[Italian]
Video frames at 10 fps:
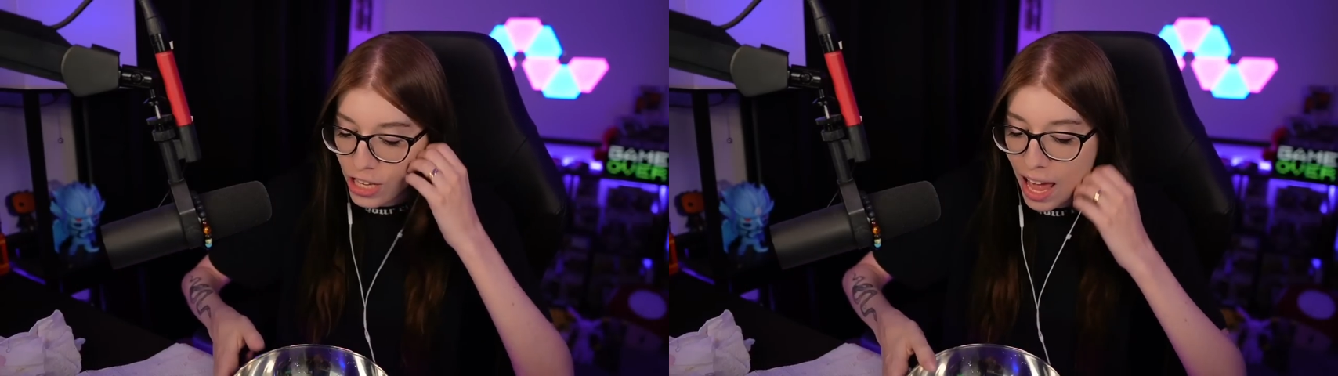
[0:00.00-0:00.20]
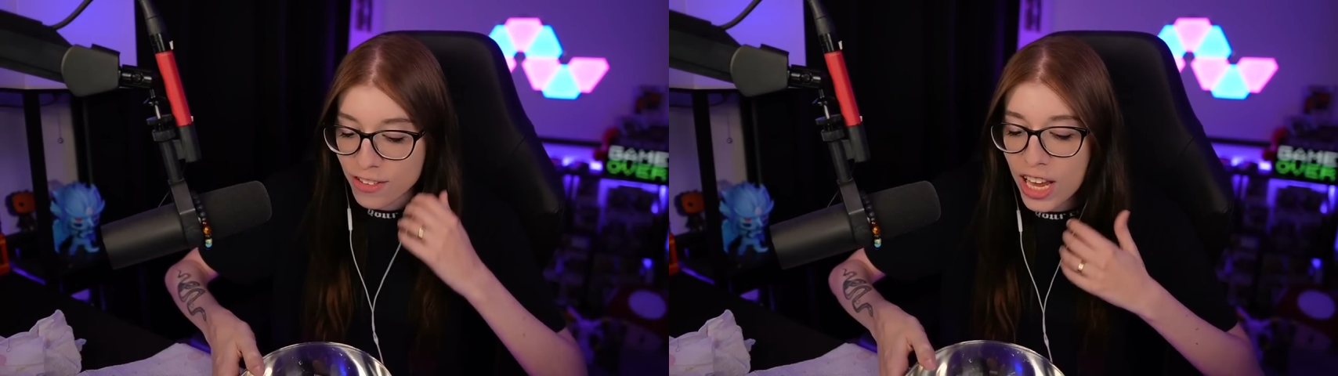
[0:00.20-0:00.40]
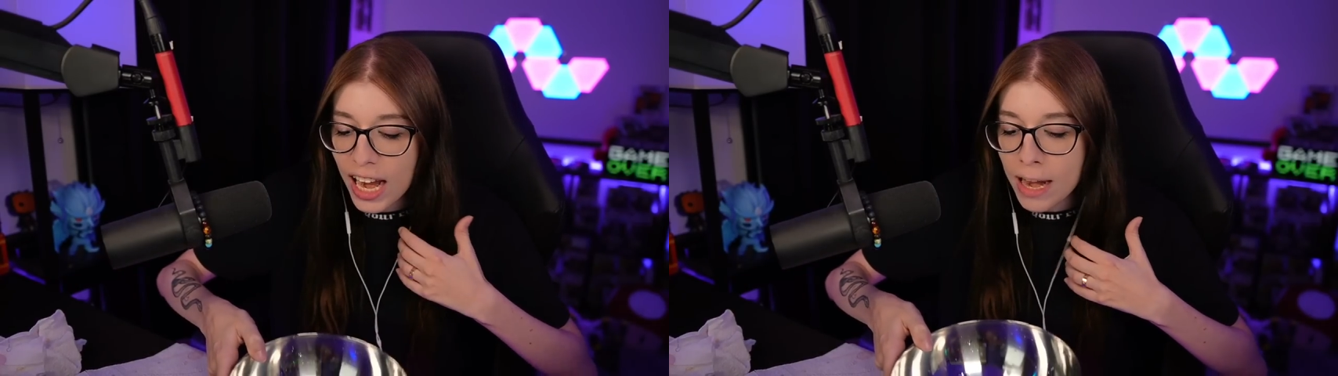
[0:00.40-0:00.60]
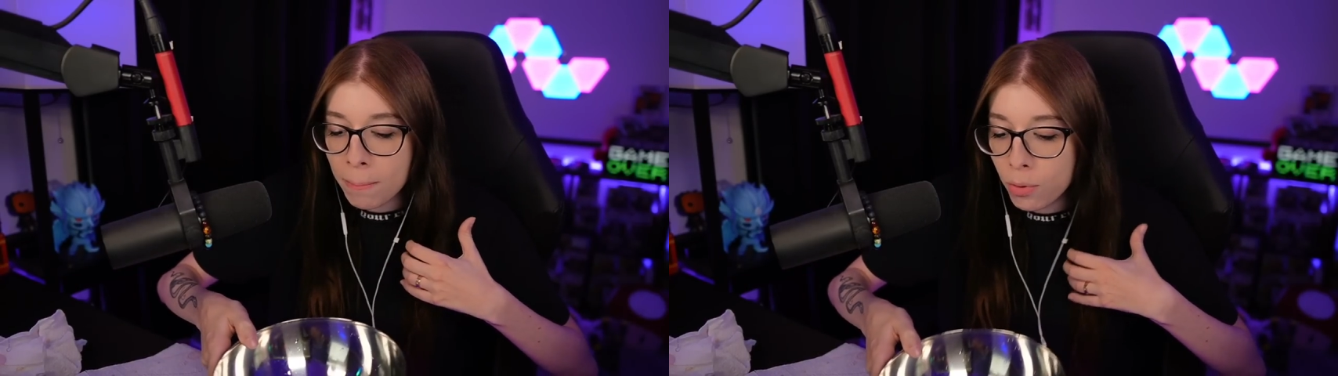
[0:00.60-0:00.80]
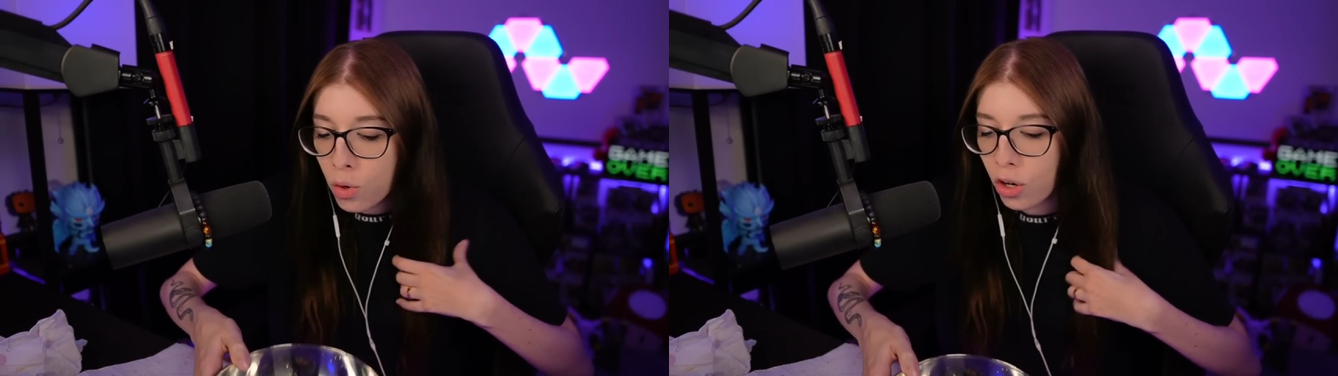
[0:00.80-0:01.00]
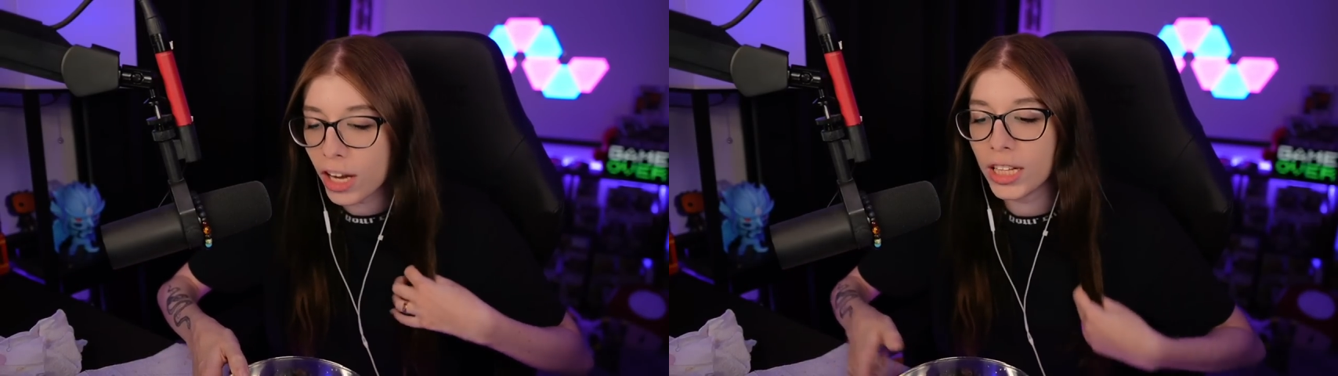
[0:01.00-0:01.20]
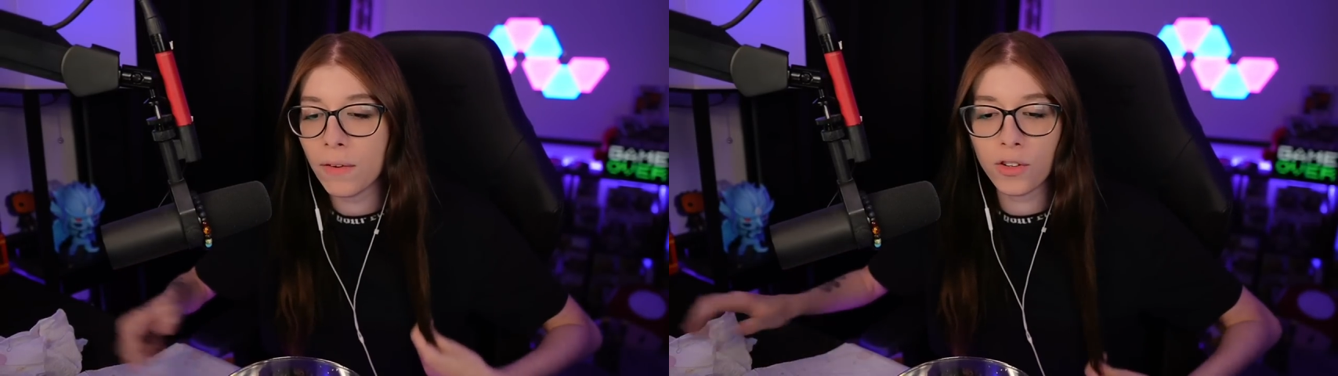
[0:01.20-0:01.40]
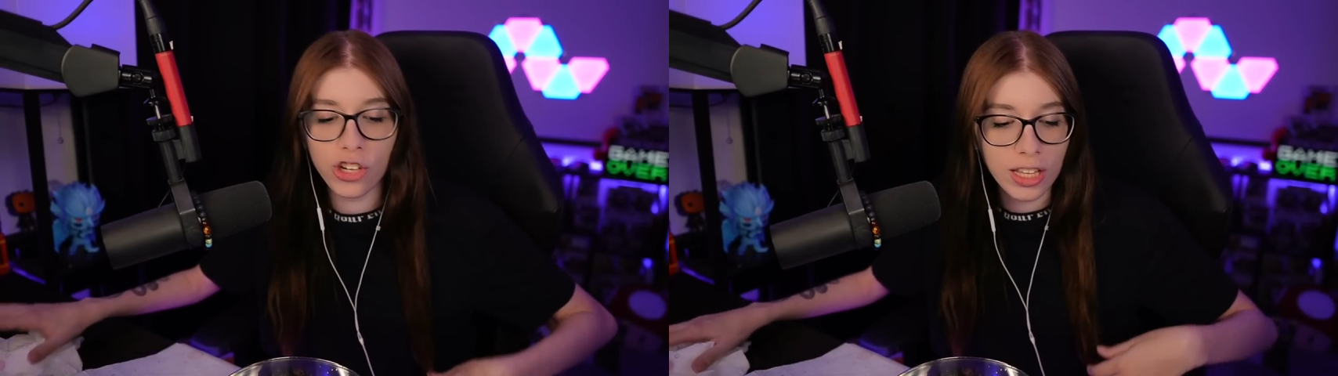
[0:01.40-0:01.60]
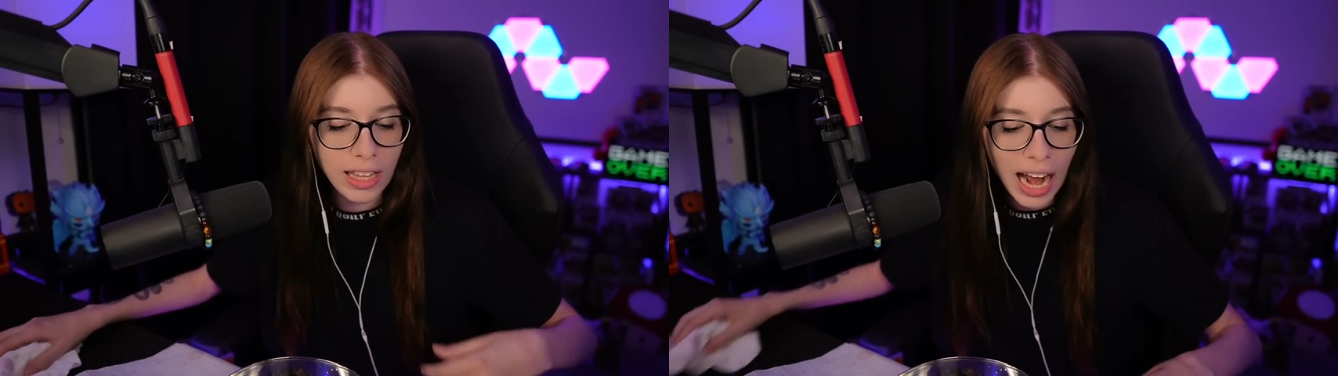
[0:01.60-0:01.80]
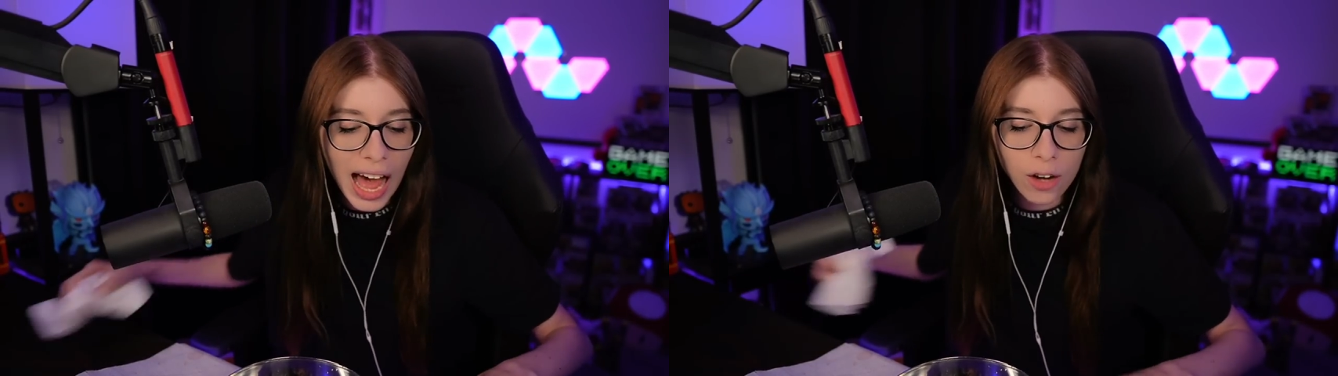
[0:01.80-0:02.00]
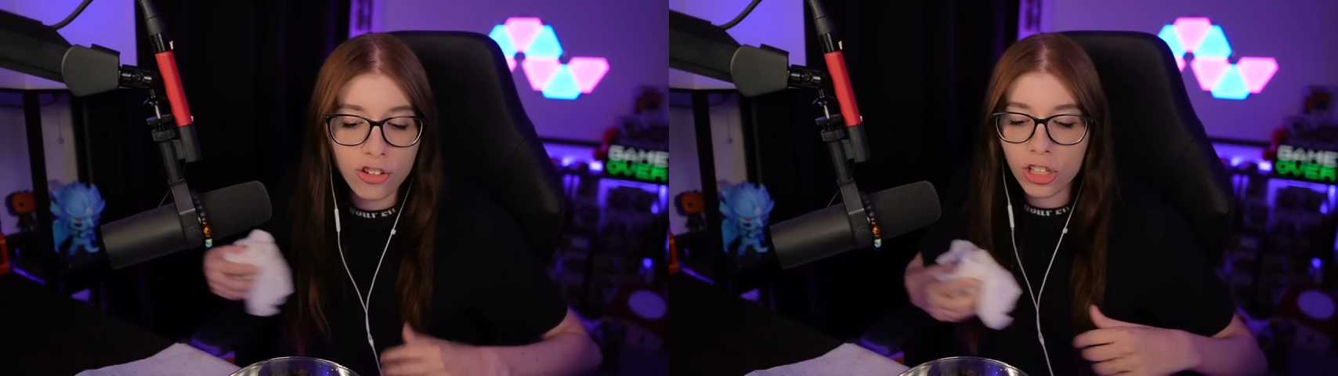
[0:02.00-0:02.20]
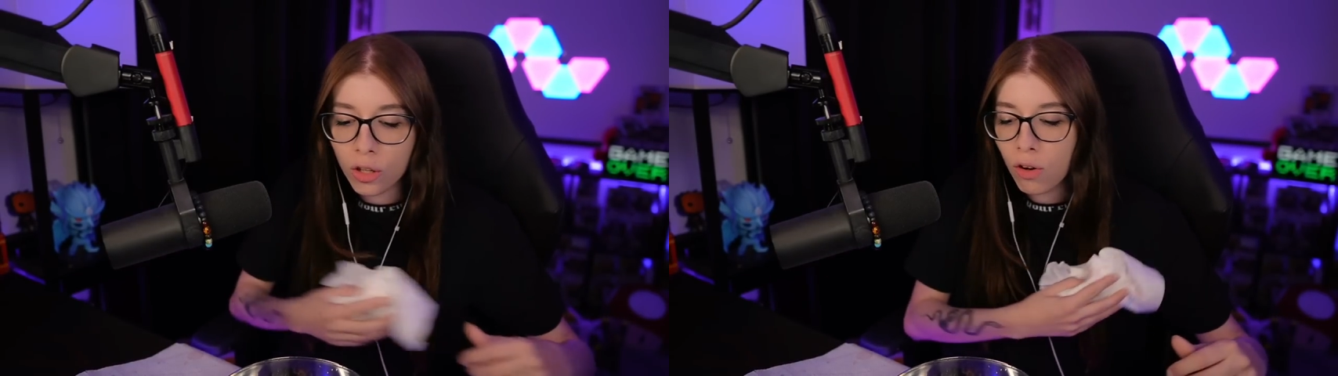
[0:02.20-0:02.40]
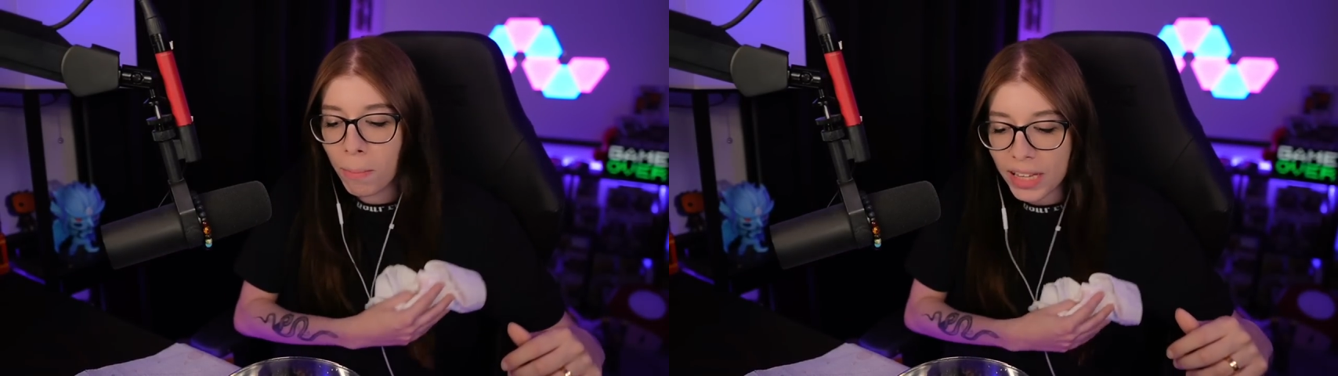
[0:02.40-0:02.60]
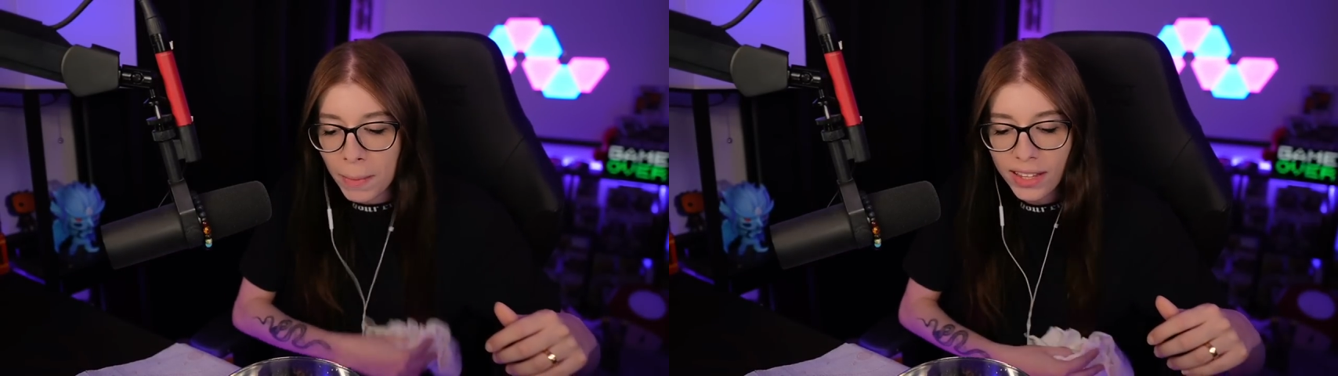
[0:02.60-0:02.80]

Cioè, c'era il buco che dovevo centrare, ho centrato completamente